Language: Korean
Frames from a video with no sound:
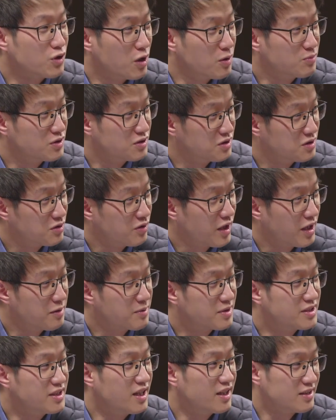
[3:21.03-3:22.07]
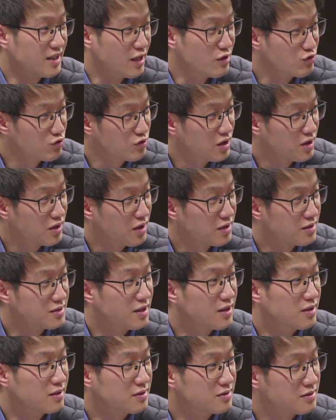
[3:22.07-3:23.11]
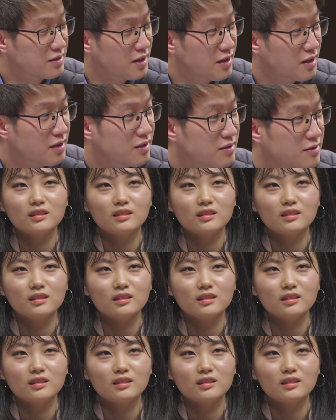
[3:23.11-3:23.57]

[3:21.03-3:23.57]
겸 듣는 거예요? 아니면 그냥 단순하게 그냥 그게 그냥